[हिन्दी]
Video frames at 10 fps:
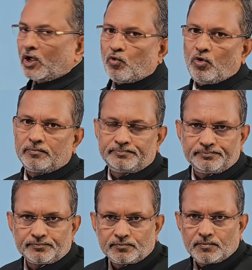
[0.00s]
को
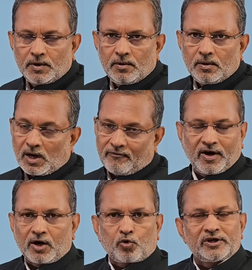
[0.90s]

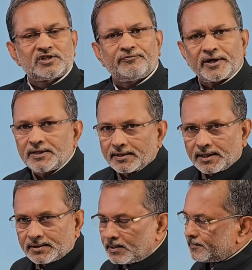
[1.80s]
गवर्नर को इस्तीफा दिया
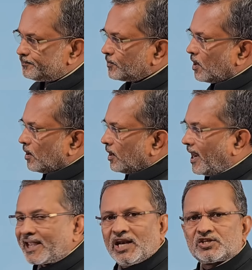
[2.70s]
जाता है
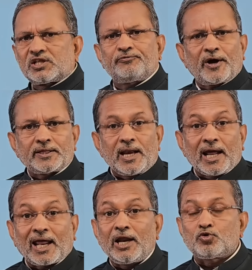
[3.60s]
लेकिन इस्तीफा
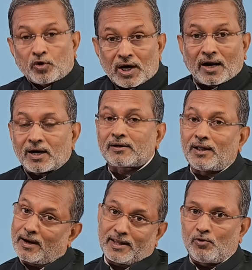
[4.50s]
देने के लिए जो नाटक
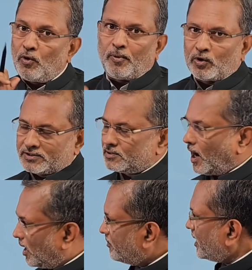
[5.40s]
किया गया वो बहुत
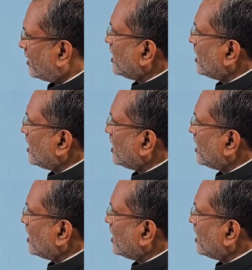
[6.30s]
अहम है